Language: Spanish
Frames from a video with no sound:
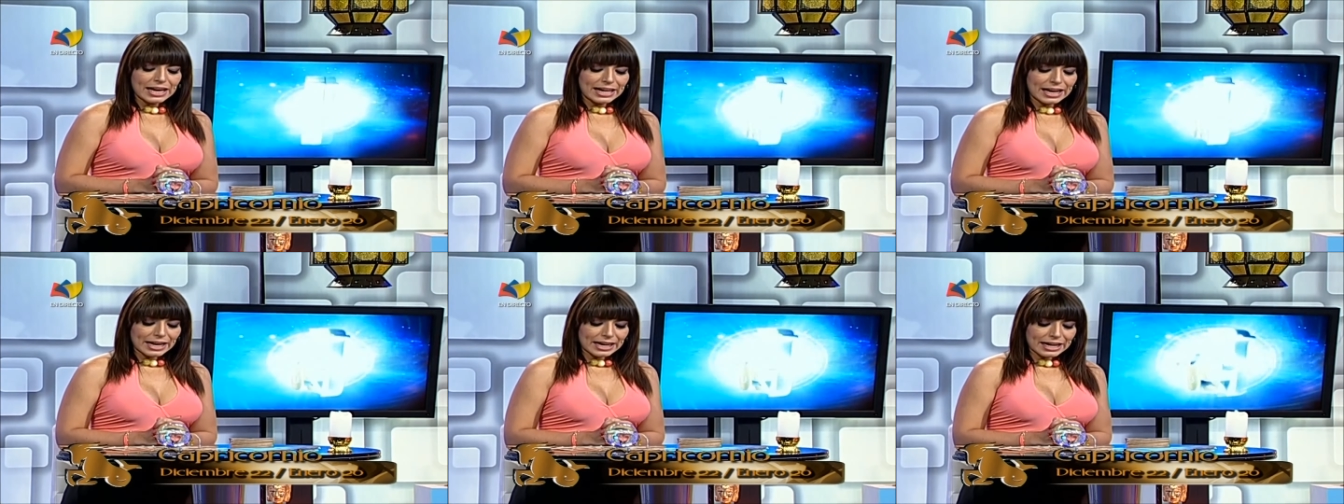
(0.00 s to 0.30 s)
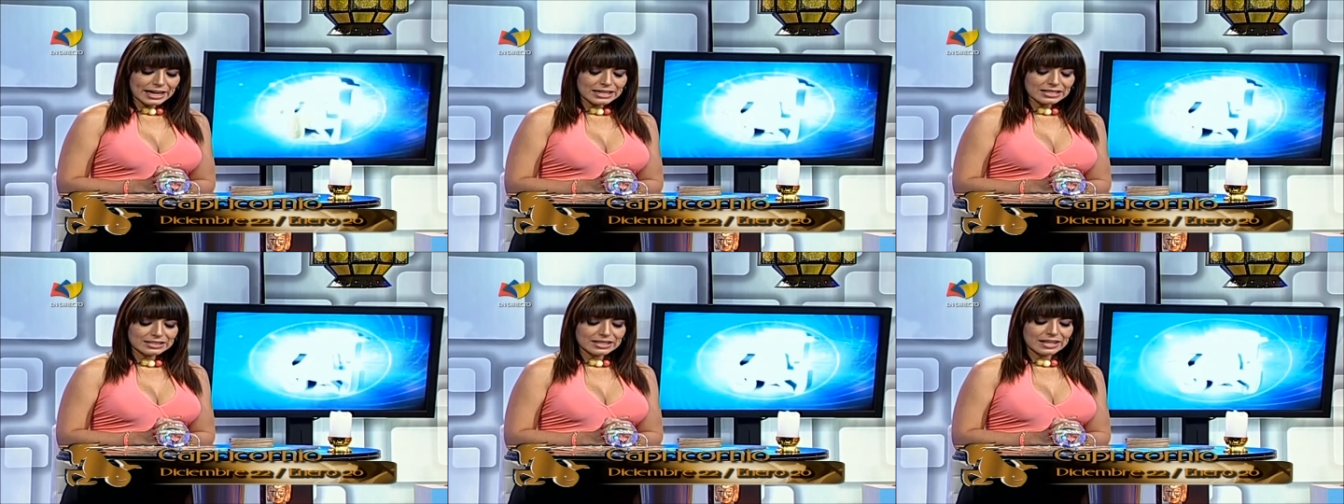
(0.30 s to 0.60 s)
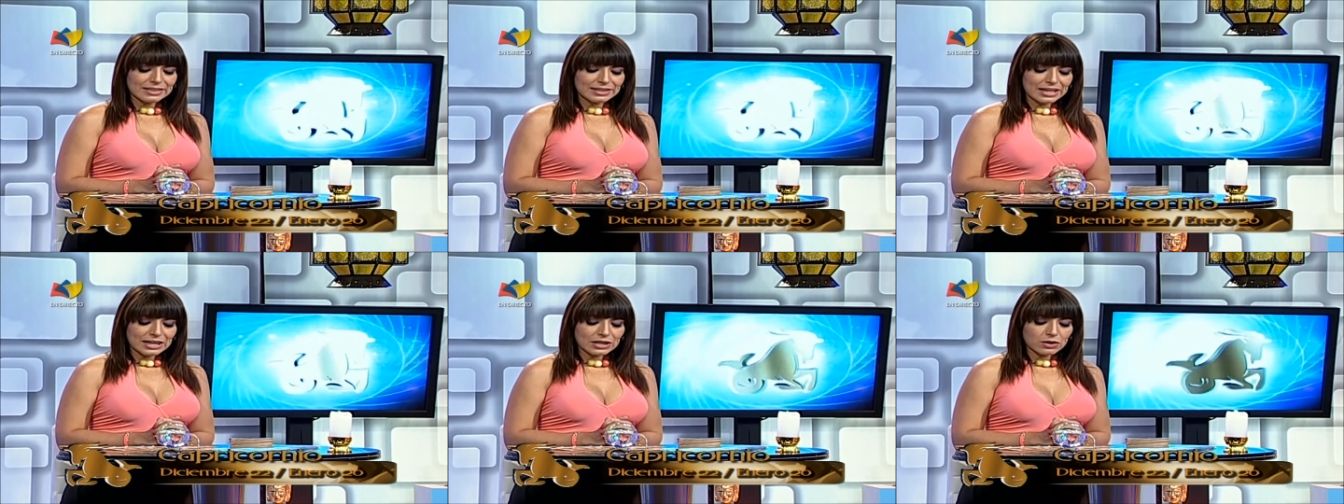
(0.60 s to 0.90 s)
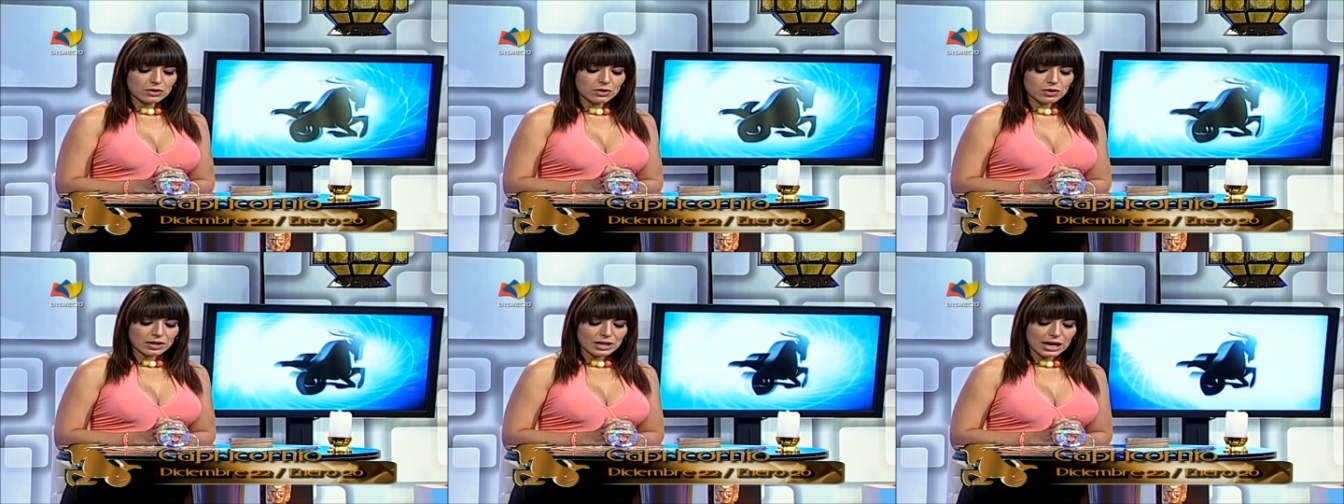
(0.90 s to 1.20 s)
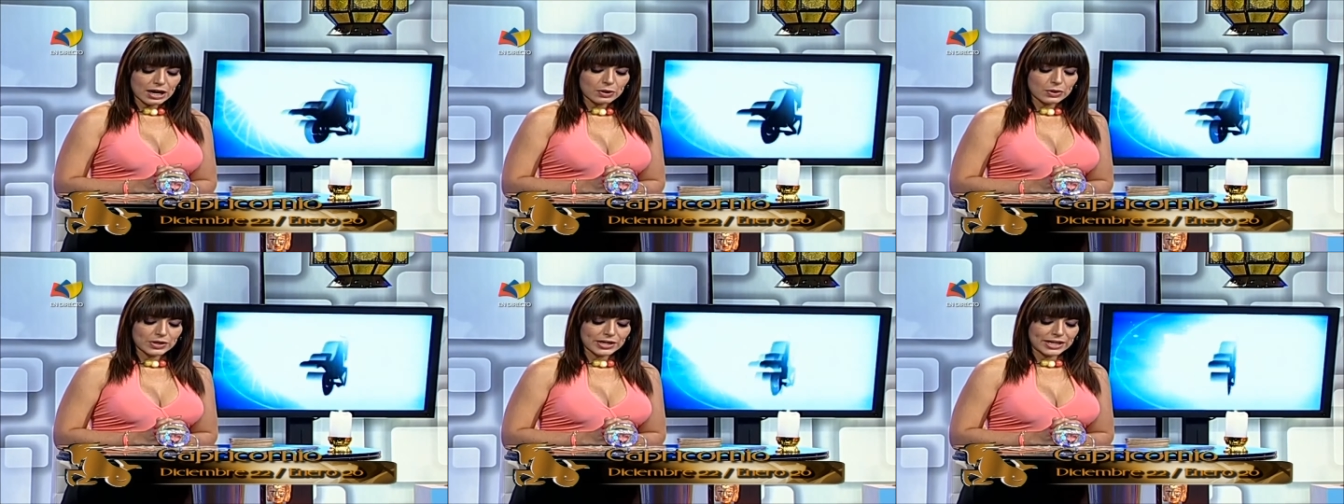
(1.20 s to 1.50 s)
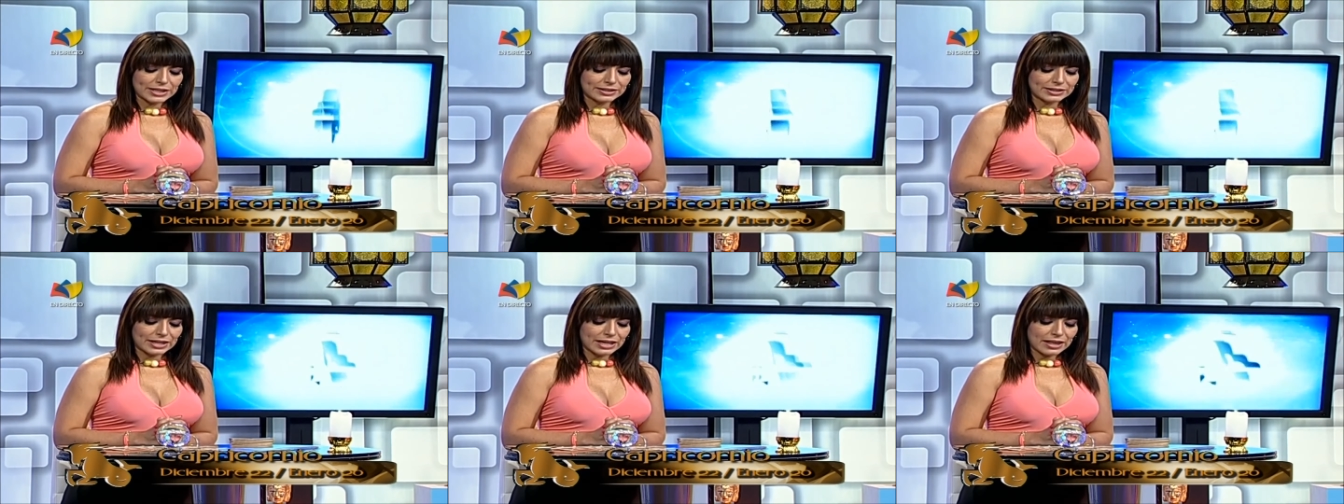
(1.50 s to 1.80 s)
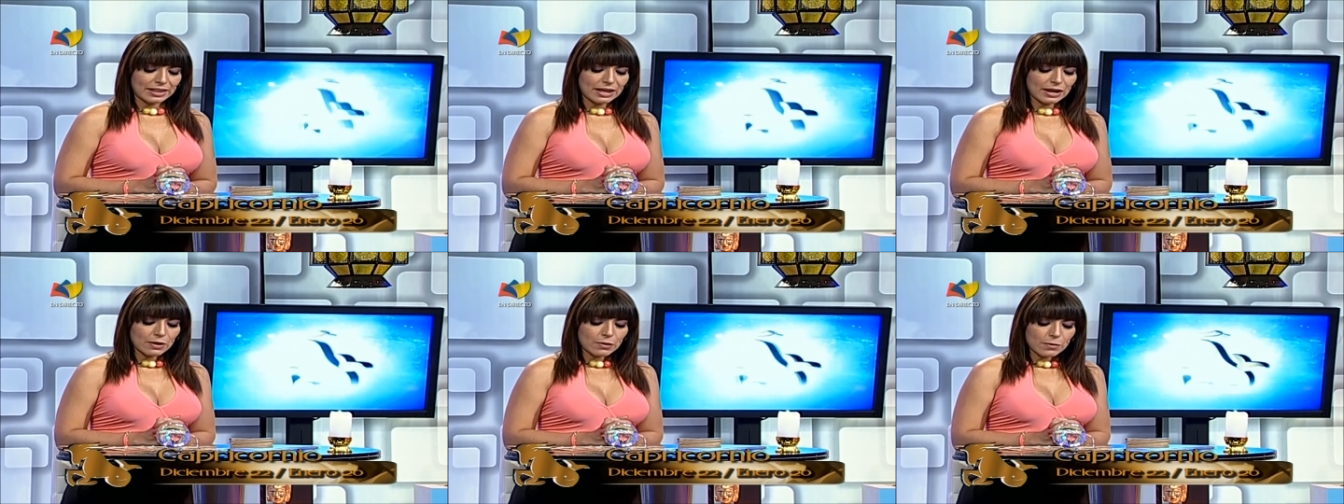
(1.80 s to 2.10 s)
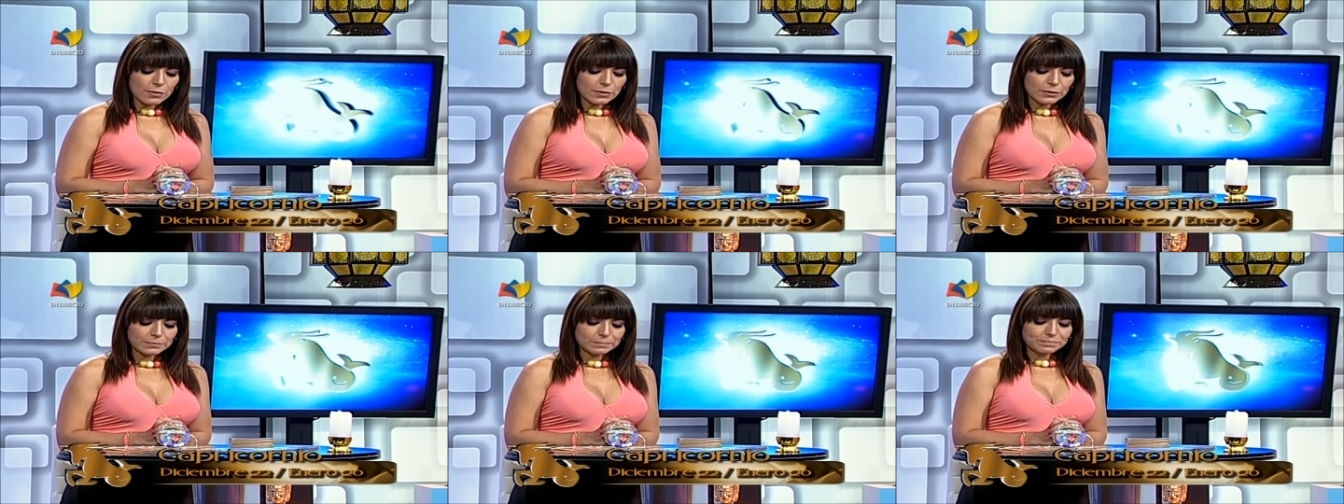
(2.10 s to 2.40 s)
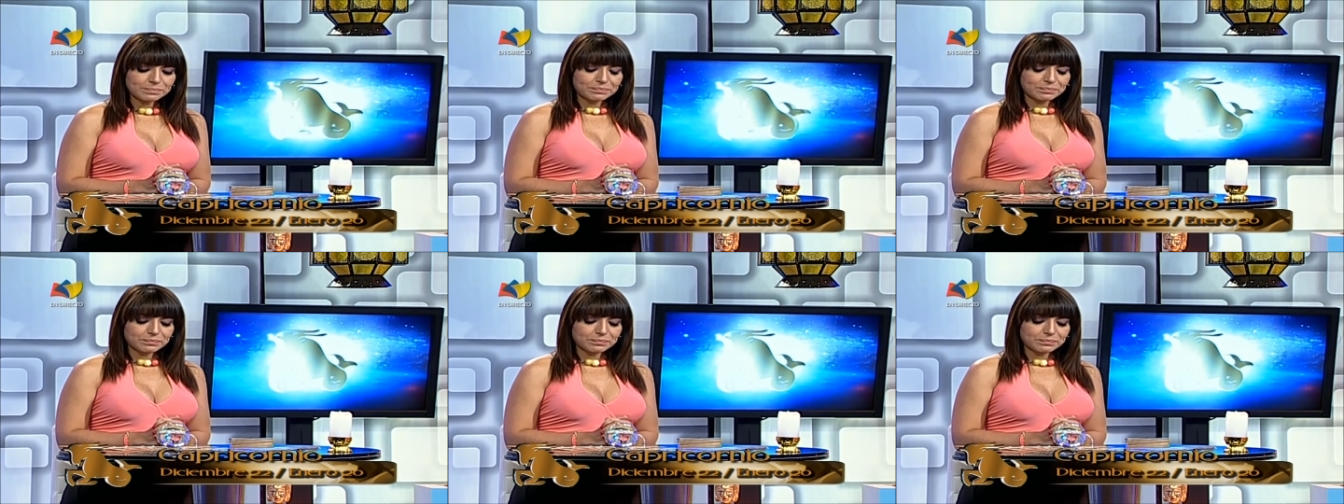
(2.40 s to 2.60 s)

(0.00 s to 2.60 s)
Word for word: La carta del colgado y el 3 de oro